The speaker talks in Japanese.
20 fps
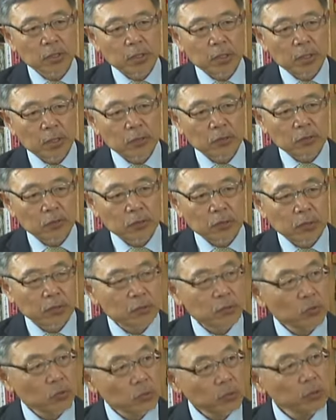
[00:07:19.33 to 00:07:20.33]
うん、あの多
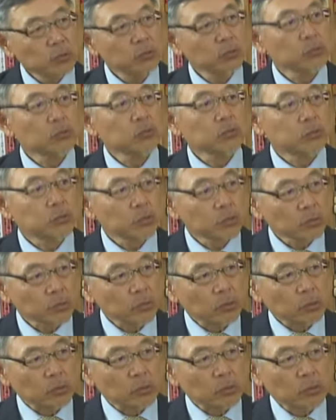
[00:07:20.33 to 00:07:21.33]
分合意するとする
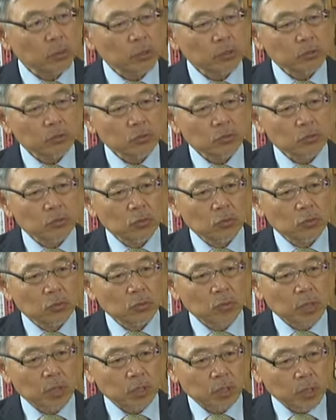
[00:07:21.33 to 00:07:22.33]
と、その
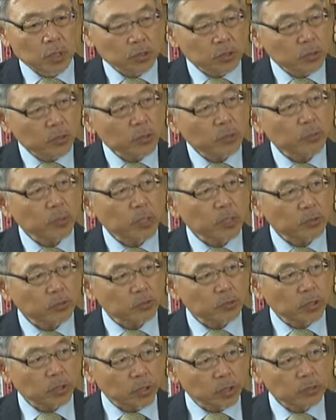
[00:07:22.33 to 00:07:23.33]
まあ、関税撤廃と
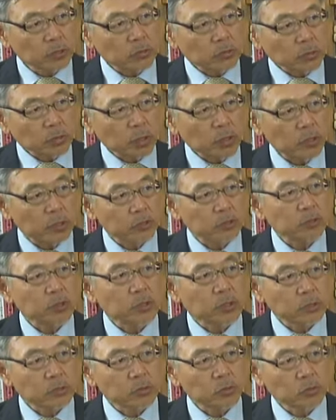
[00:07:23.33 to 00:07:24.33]
いうのは原則なんですけ
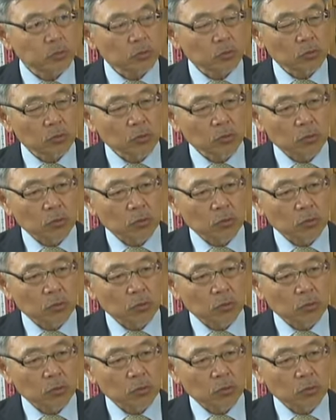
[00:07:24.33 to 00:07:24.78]
れども、はい、